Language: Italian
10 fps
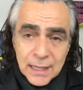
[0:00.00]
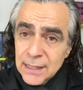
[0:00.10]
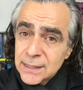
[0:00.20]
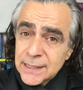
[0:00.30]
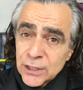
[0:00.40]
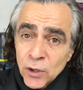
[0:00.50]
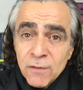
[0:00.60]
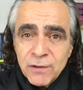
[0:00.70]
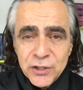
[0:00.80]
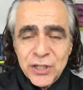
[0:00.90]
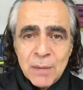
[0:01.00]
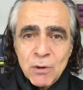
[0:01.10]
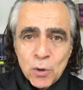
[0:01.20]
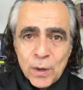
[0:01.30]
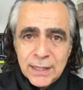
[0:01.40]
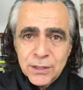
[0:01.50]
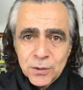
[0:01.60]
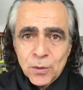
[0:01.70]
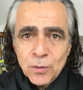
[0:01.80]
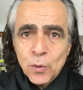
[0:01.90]
Se noi facciamo
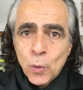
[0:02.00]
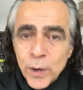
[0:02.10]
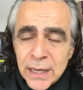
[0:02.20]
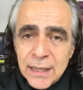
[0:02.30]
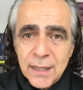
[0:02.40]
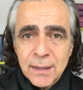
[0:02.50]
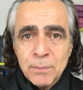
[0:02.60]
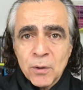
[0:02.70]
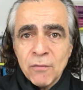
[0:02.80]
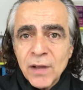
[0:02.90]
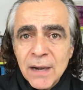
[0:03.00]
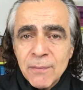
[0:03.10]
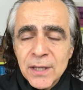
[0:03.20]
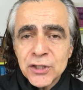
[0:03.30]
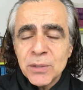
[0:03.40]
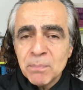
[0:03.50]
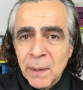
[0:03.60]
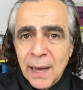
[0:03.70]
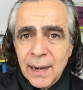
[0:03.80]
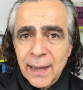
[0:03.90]
questo, qui i proverbi ci
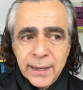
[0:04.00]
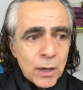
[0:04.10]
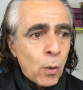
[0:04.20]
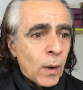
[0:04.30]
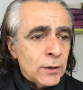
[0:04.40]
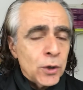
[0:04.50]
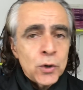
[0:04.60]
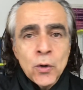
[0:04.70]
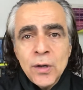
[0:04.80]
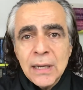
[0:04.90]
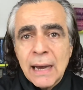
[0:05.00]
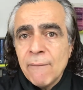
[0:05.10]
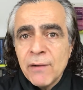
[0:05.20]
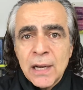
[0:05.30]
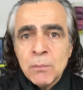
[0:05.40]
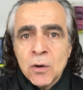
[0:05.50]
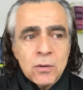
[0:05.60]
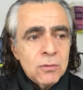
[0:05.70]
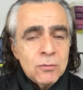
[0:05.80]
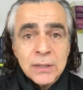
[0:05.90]
parla che quando noi
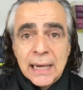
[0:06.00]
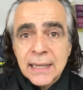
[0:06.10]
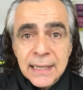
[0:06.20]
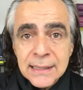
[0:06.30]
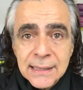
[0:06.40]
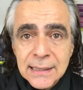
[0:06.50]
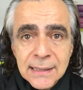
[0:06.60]
avremo una crisi,